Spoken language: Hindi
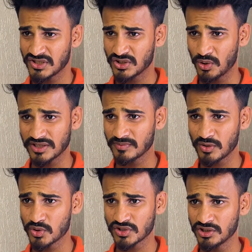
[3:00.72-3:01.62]
चॉइस में
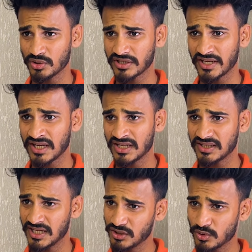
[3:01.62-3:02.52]
खुश नहीं होते
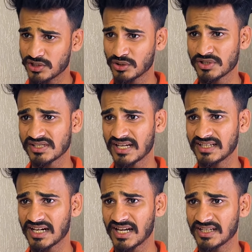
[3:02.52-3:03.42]
तेरी खुशी खुशी शादी
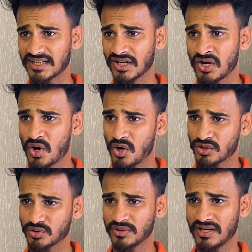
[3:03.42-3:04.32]
करा देते और
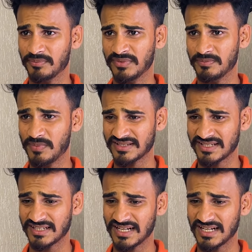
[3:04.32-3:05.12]
तूने अपनी पसंद के